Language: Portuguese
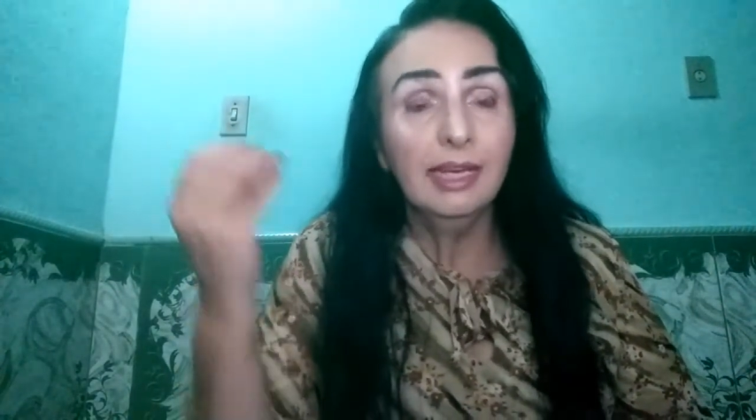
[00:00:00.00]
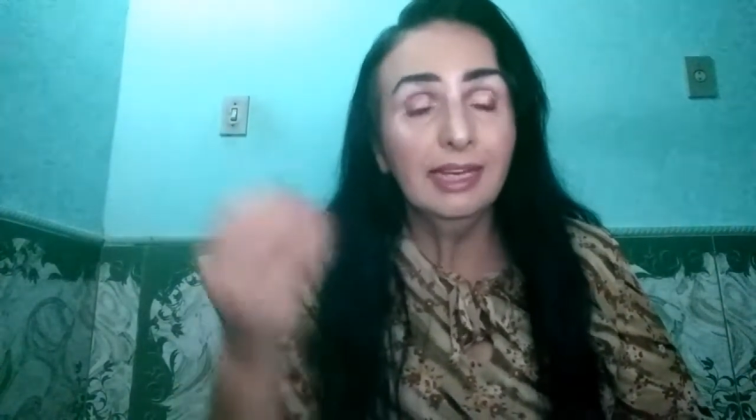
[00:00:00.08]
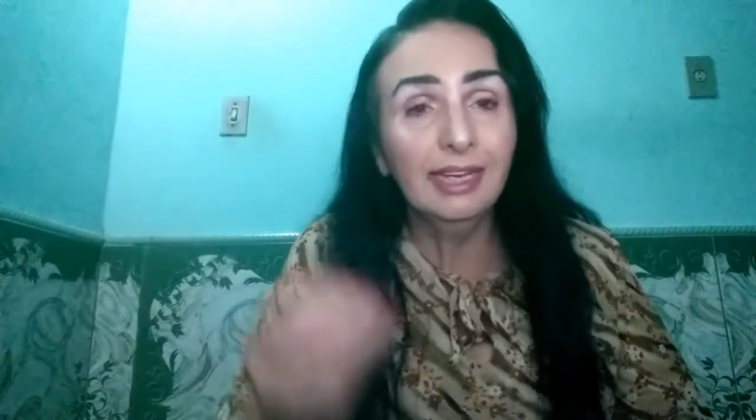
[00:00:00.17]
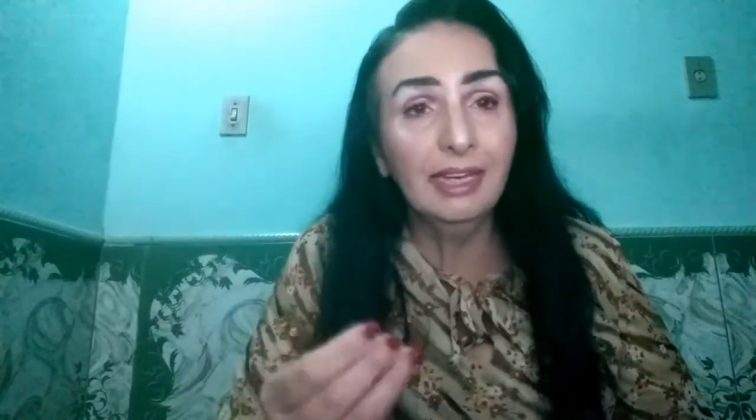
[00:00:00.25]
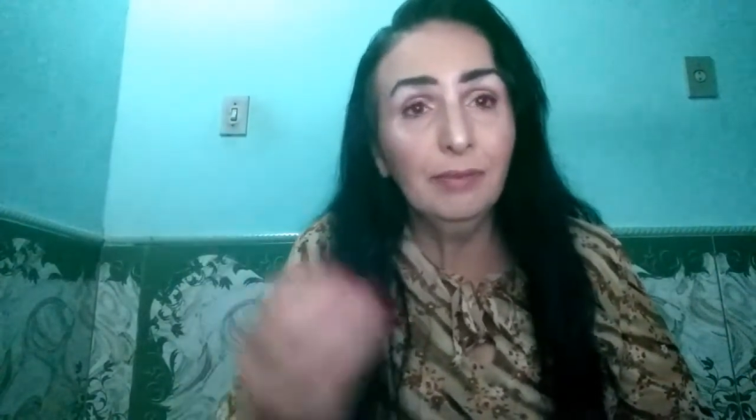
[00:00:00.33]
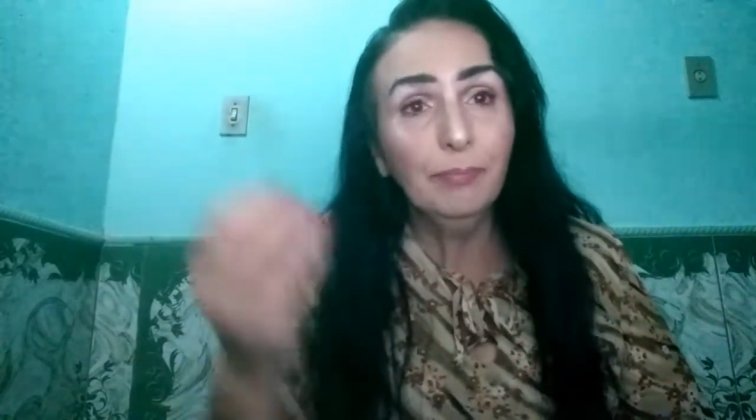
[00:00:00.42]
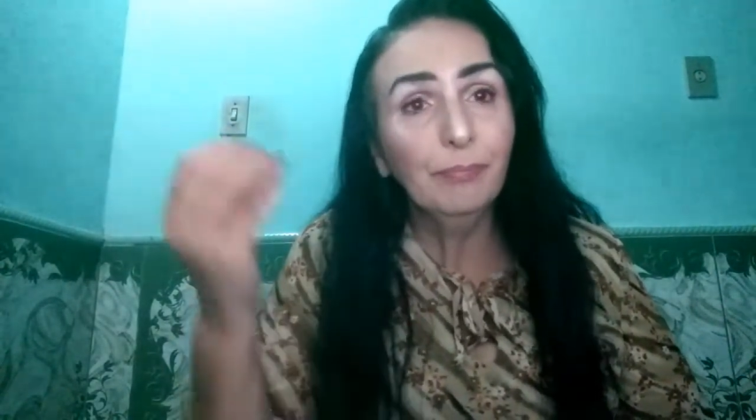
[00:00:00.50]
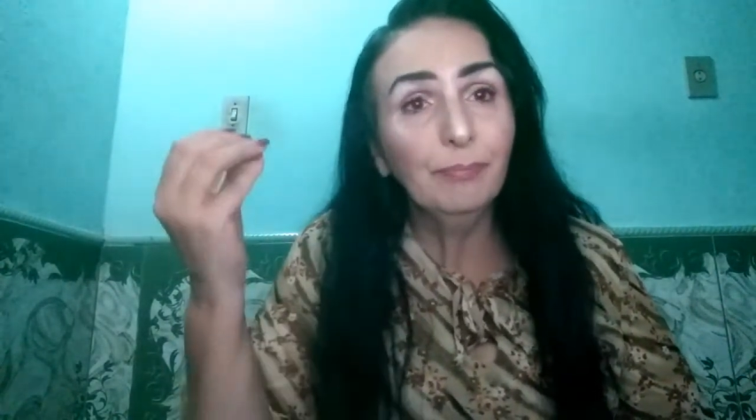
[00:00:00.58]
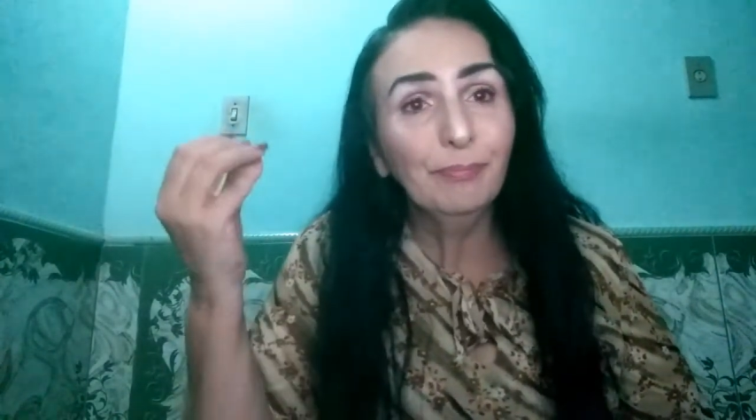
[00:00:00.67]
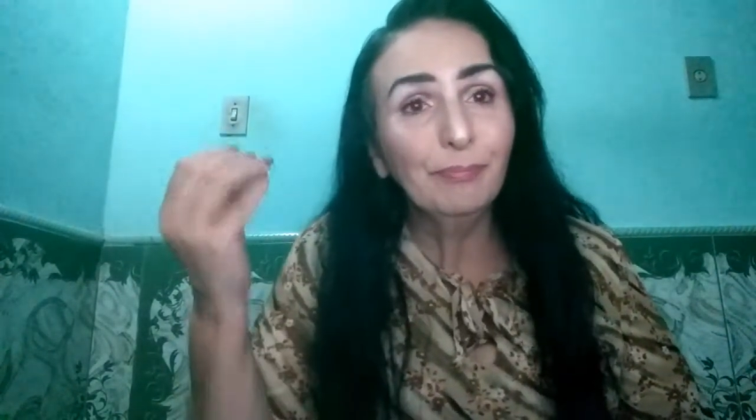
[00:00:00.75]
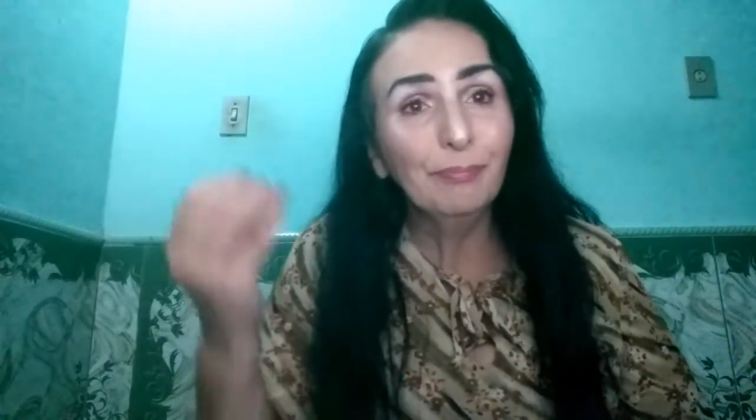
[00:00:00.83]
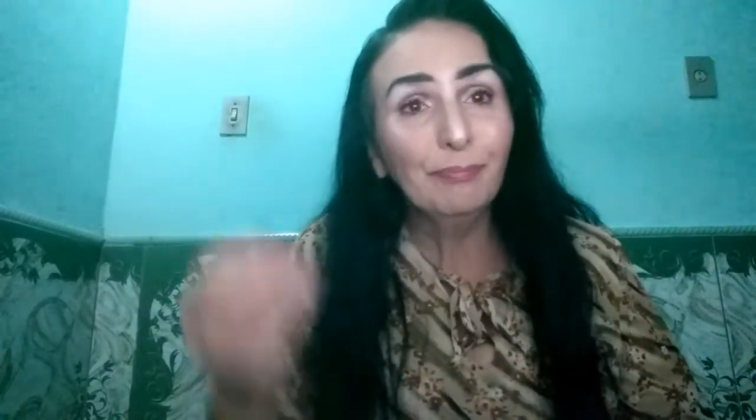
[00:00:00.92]
e
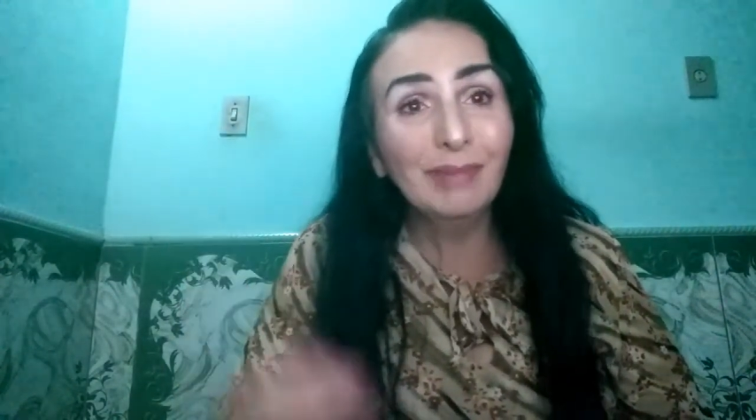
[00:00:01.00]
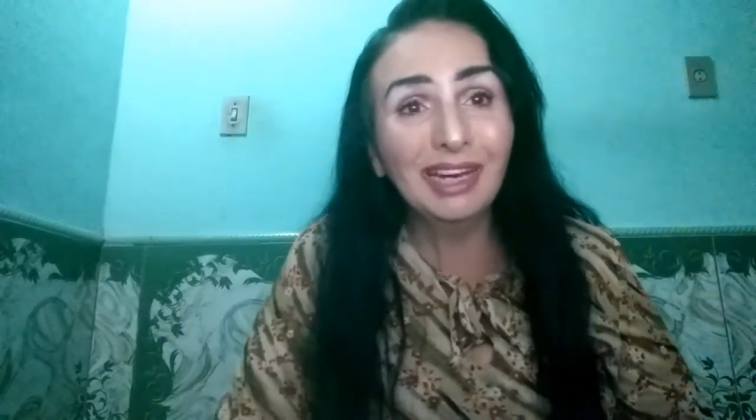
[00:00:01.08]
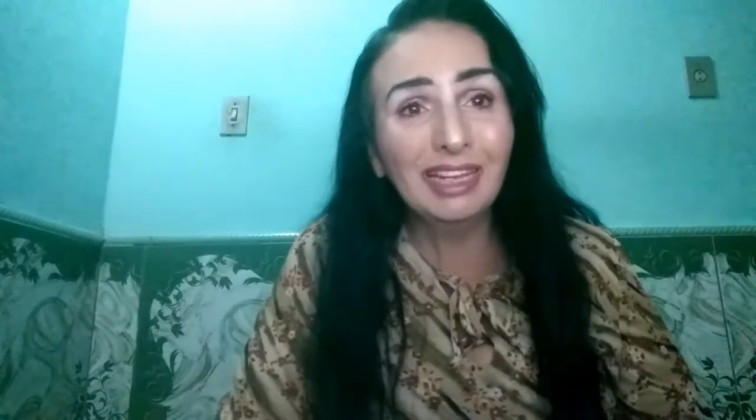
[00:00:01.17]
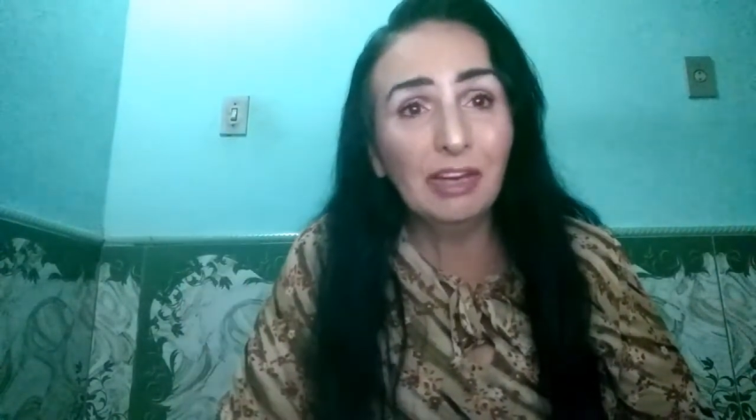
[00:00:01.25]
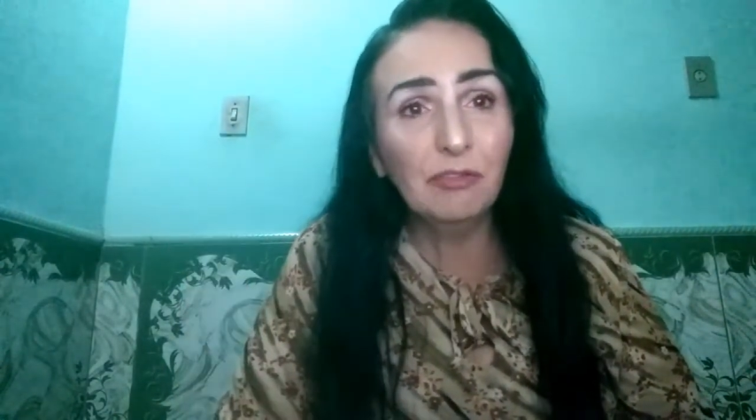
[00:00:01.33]
manda